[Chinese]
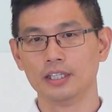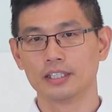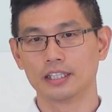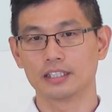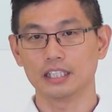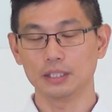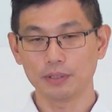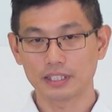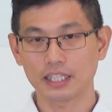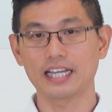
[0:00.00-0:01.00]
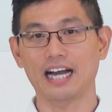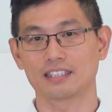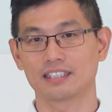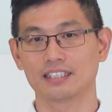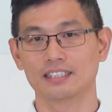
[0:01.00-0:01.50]
也是因为这个样
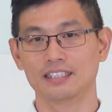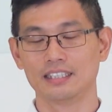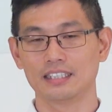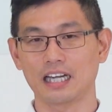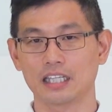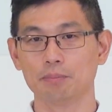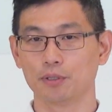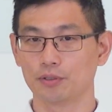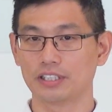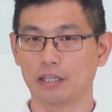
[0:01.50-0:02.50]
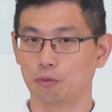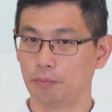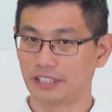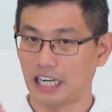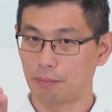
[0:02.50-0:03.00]
子。那更不用讲，我
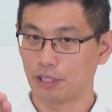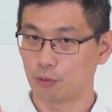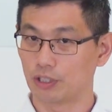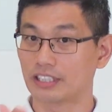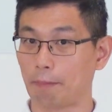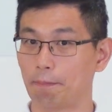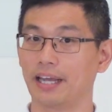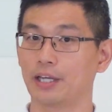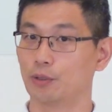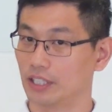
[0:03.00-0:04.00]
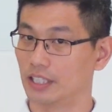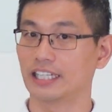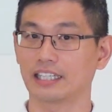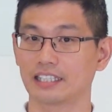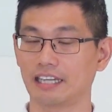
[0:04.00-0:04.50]
们家里面有的长辈也有这
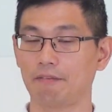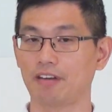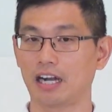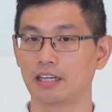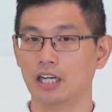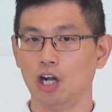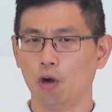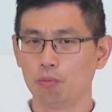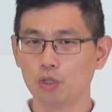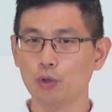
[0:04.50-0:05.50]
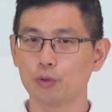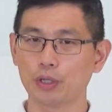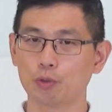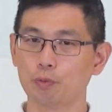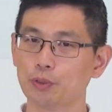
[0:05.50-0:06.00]
样的想法。我们都以
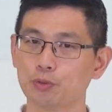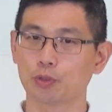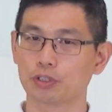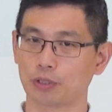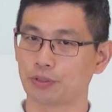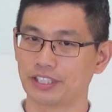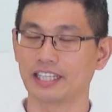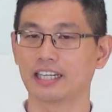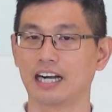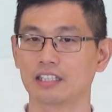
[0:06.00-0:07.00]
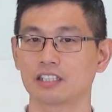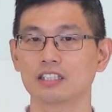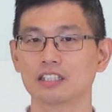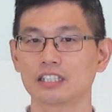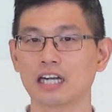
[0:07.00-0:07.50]
为无病无痛叫做健康，
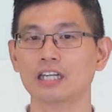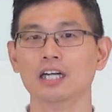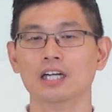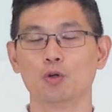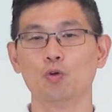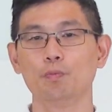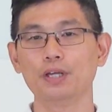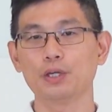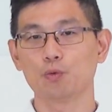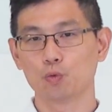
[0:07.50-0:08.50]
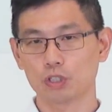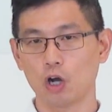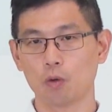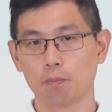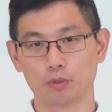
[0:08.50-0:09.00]
事实上无病无
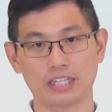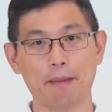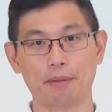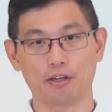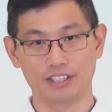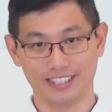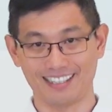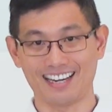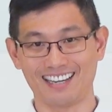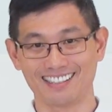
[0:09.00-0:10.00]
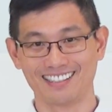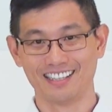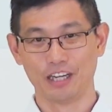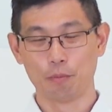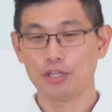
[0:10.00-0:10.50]
痛不代表健康。
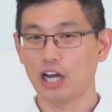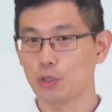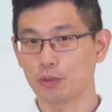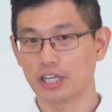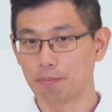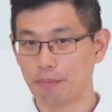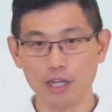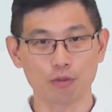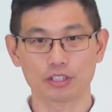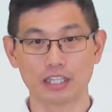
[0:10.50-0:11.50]
不要以为你没有疼